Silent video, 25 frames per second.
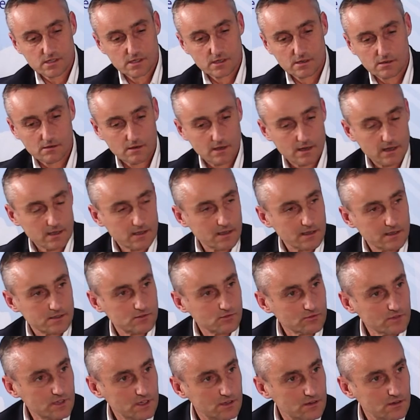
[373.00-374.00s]
euh, à la
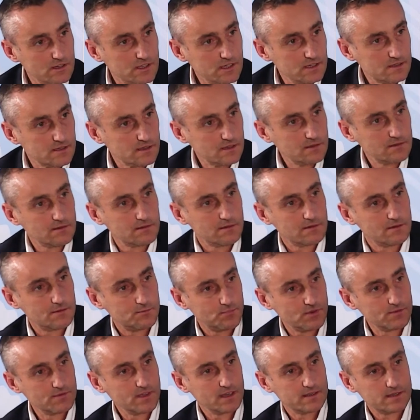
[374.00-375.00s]
création des colis. Hein, euh,
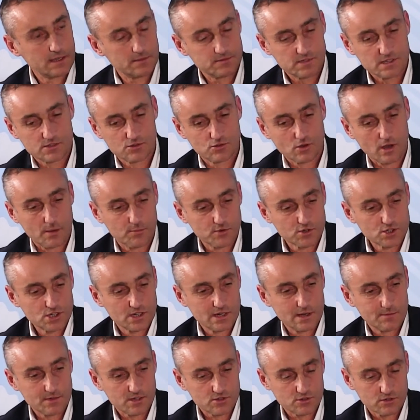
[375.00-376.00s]
première étape, c'est de se rapprocher de
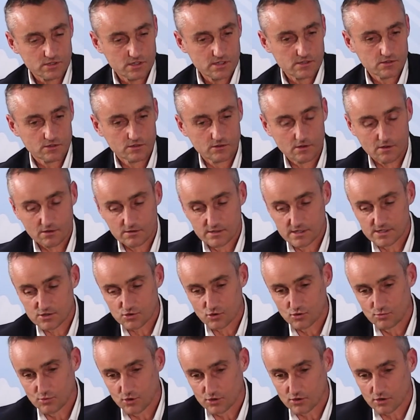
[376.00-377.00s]
la marchandise en,
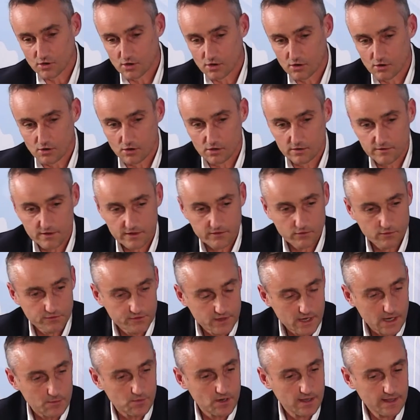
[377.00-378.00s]
instrumentant de façon
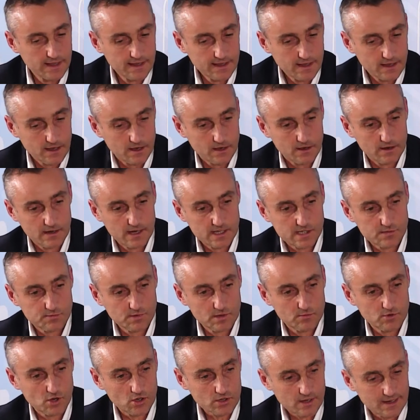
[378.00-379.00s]
fiable la semi
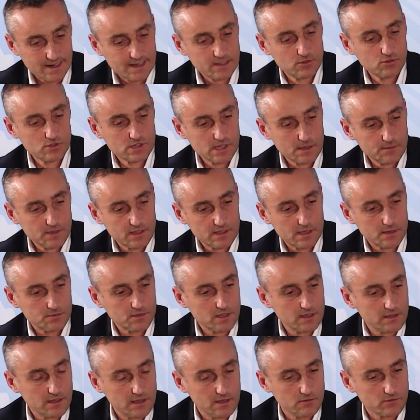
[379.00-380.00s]
remorque. La deuxième étape qui
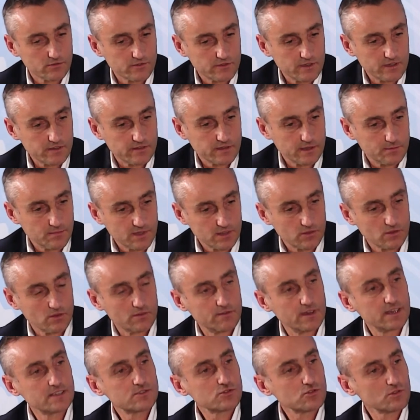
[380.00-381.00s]
était annoncée, c'est maintenant on
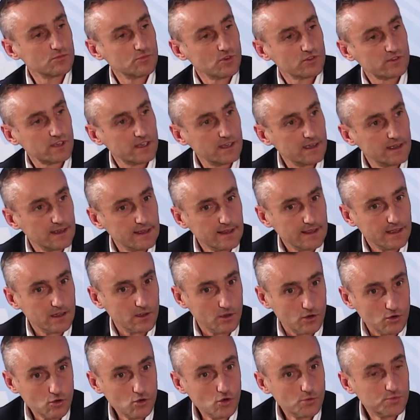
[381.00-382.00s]
va instrumenter
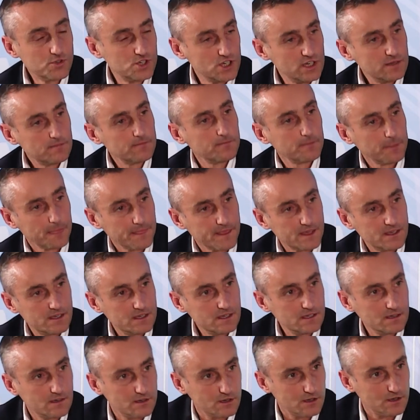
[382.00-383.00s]
l'objet
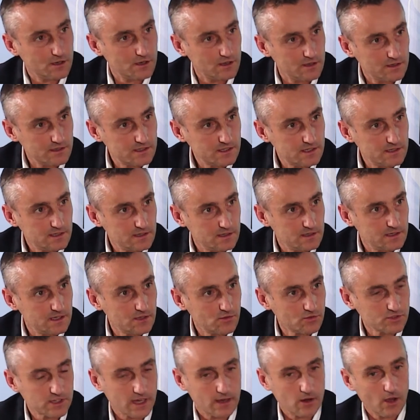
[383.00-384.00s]
qui, qui,
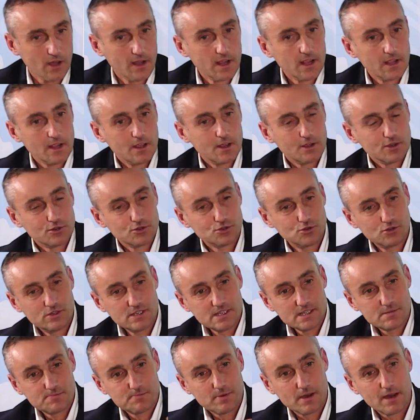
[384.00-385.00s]
contient.
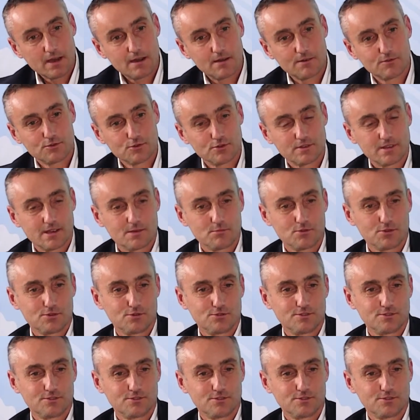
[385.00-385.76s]
J'utilise pas volontairement le